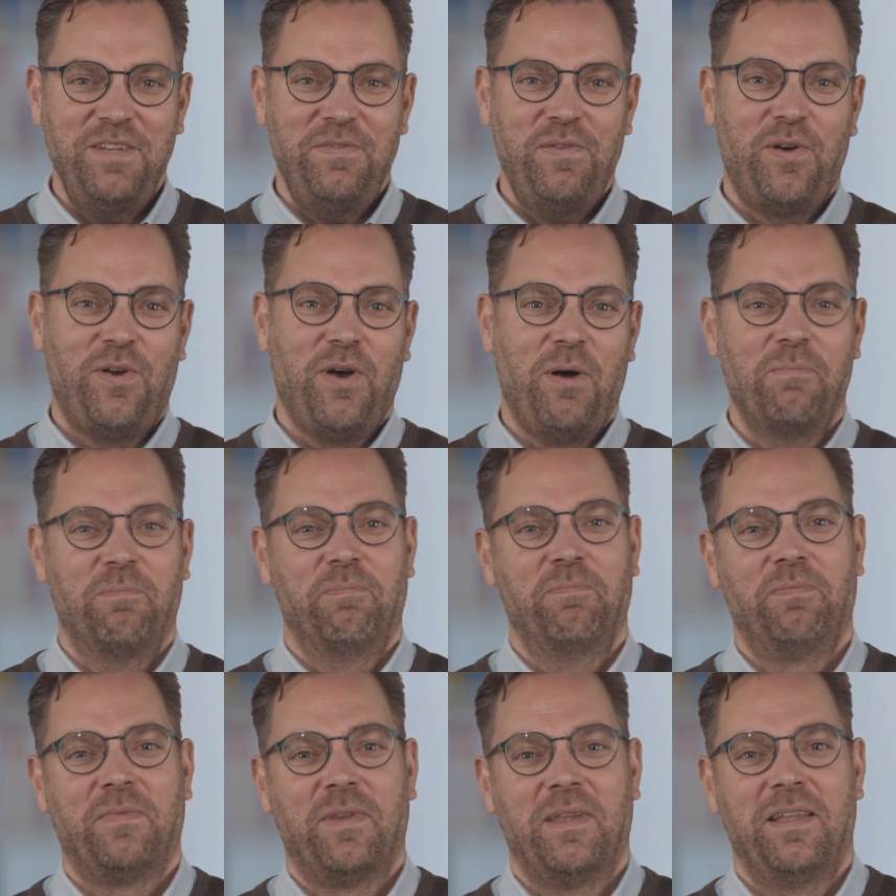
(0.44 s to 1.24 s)
Herzlich
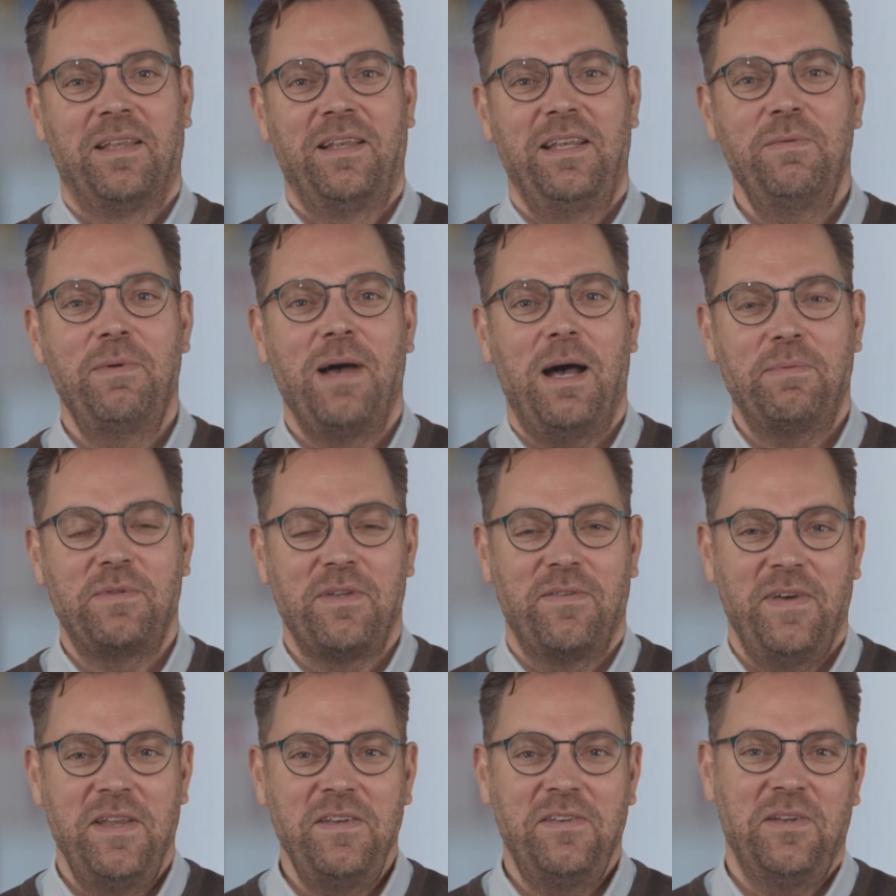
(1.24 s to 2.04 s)
willkommen,
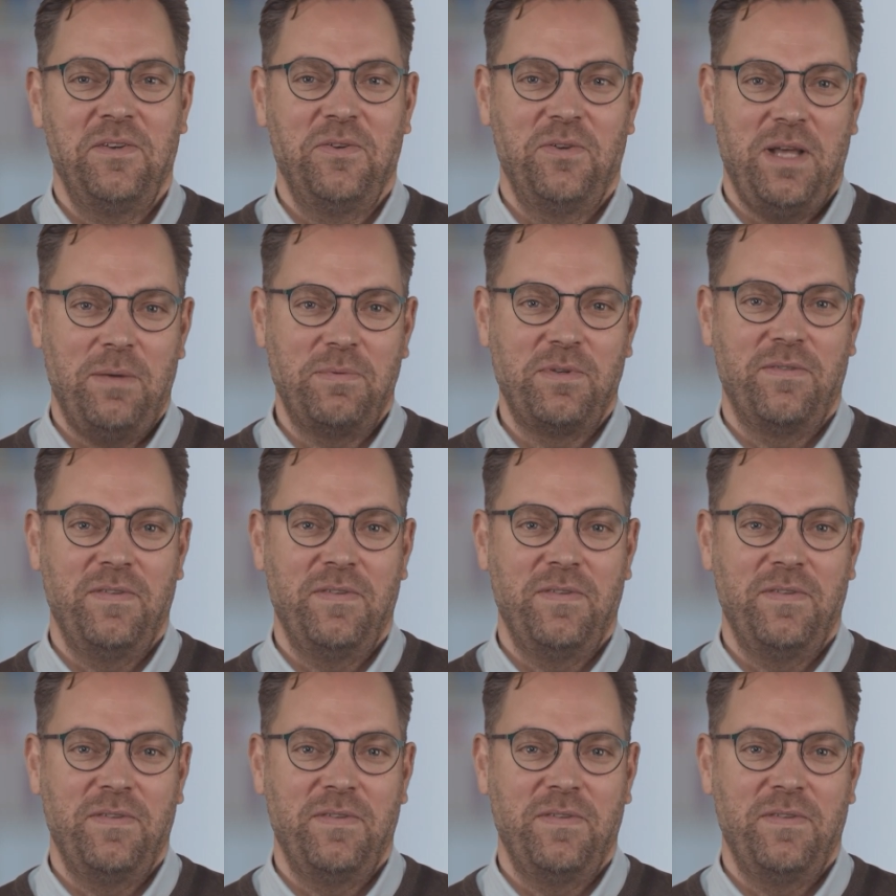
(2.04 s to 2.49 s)
liebe Absolventinnen